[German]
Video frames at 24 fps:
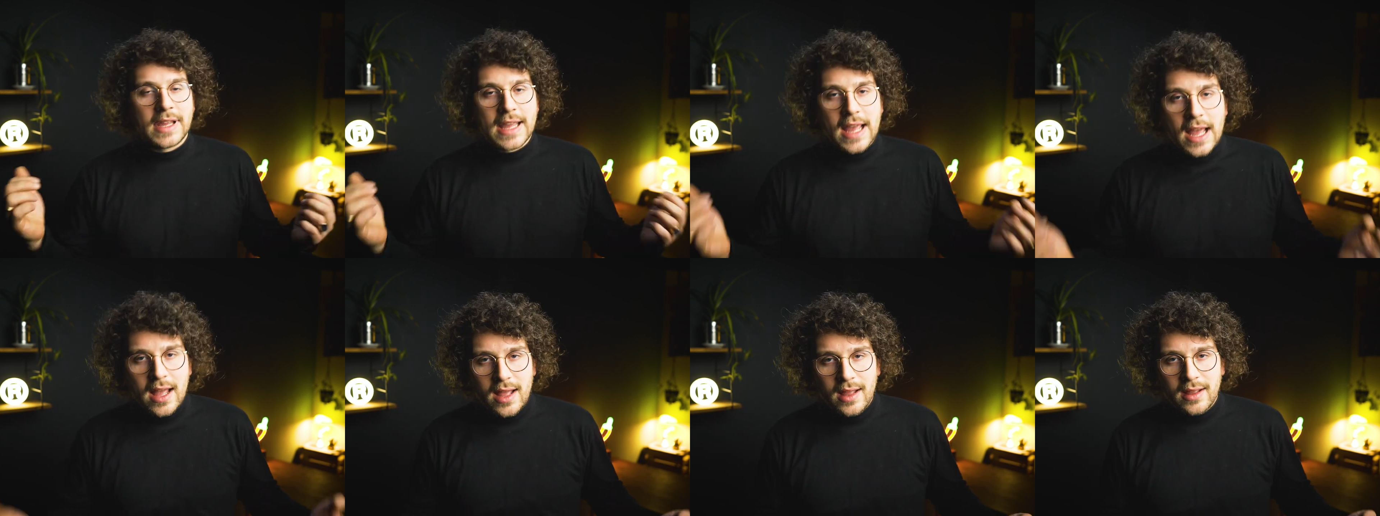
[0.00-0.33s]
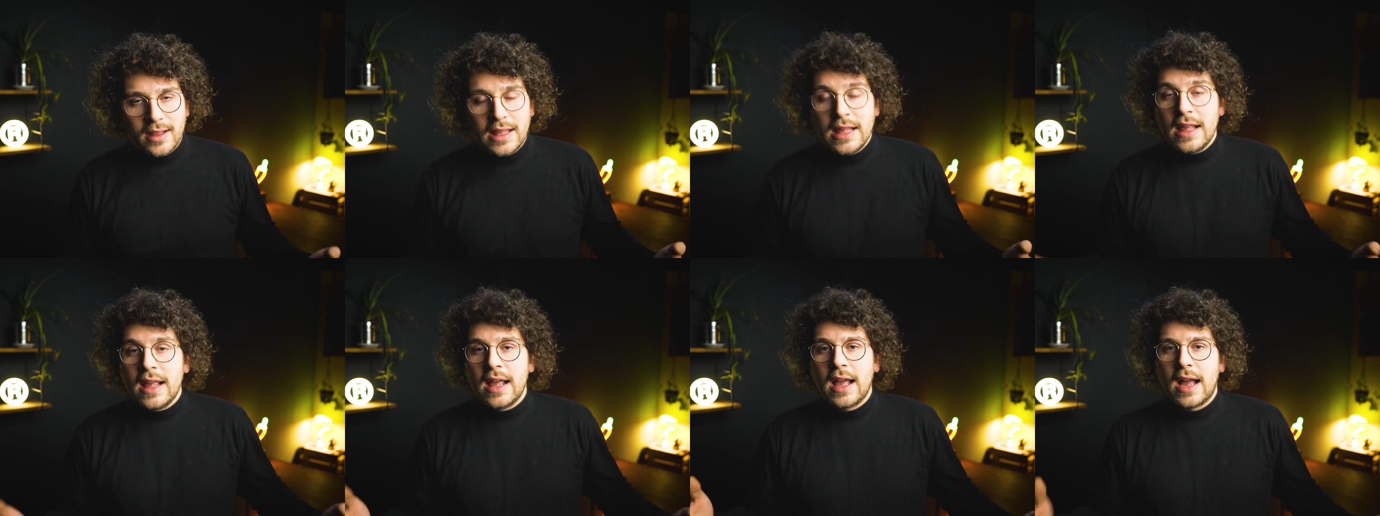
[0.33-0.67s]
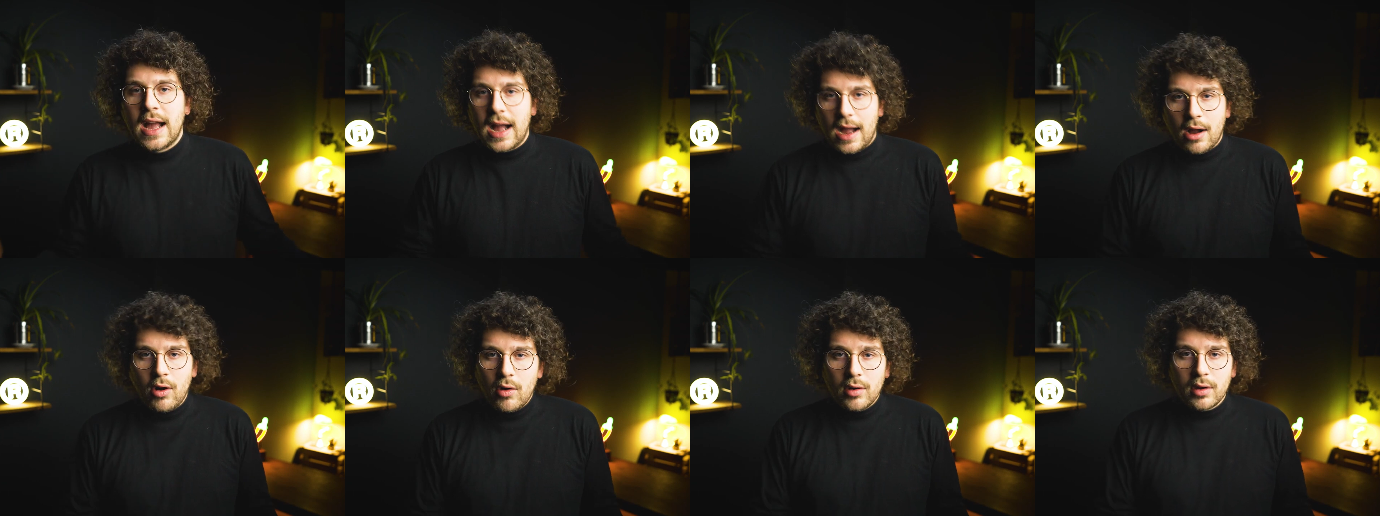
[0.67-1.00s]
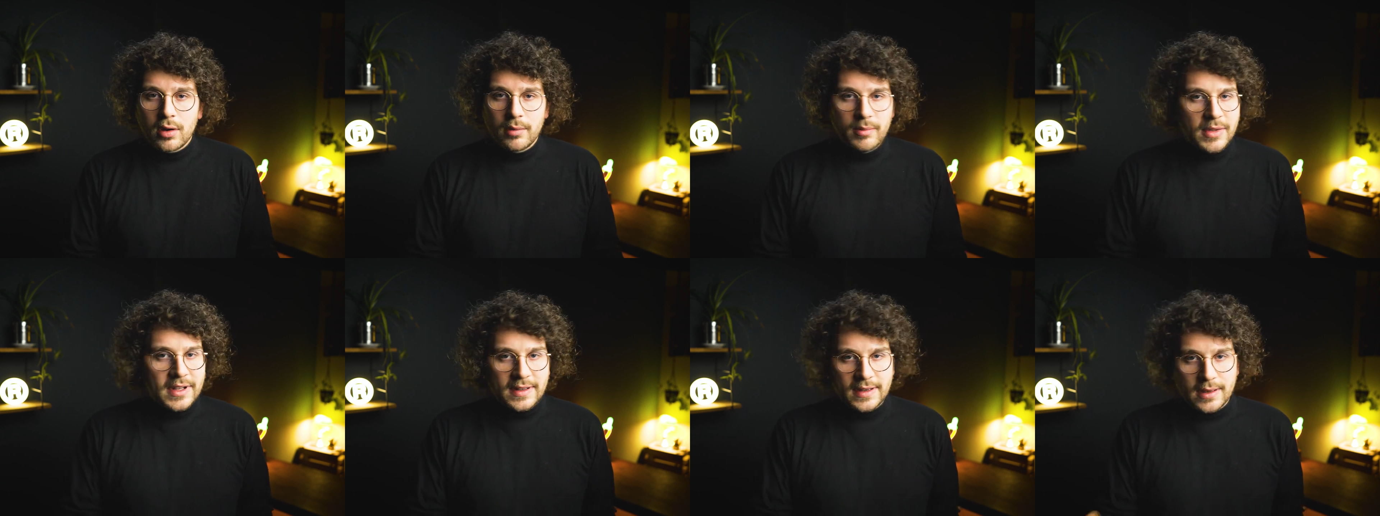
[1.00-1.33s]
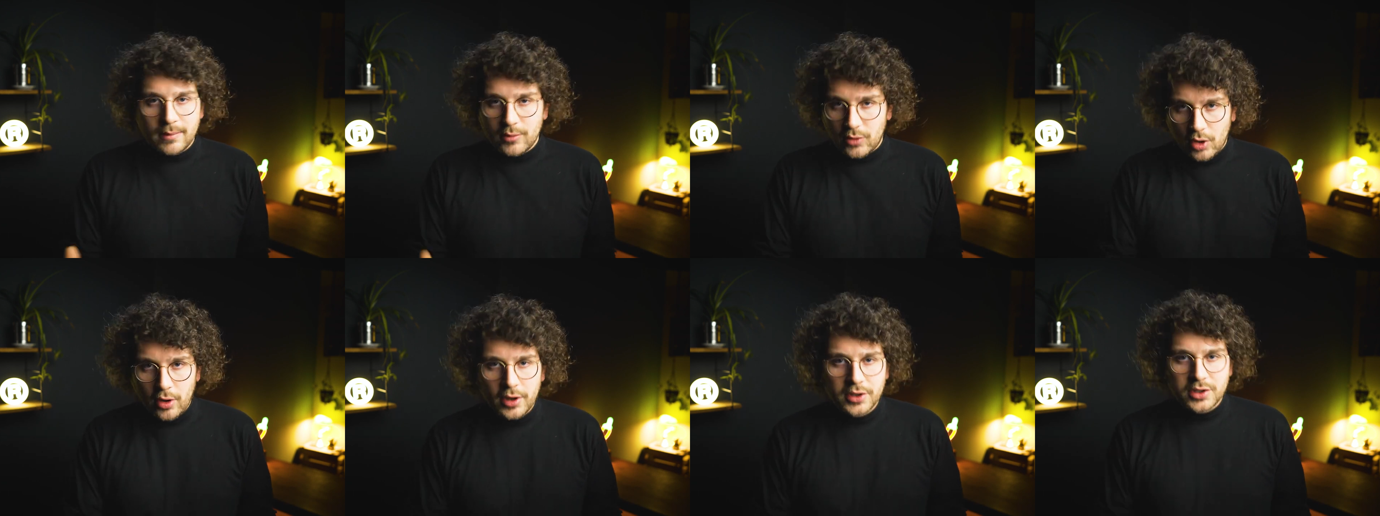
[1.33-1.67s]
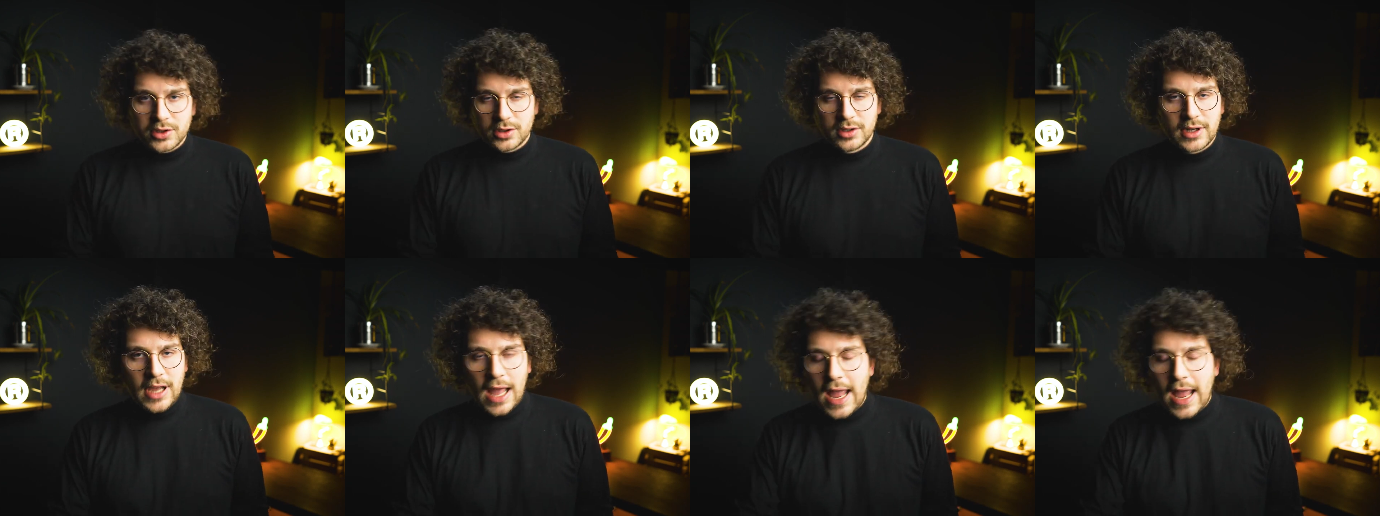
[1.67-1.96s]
ja, auch mit dem deutschen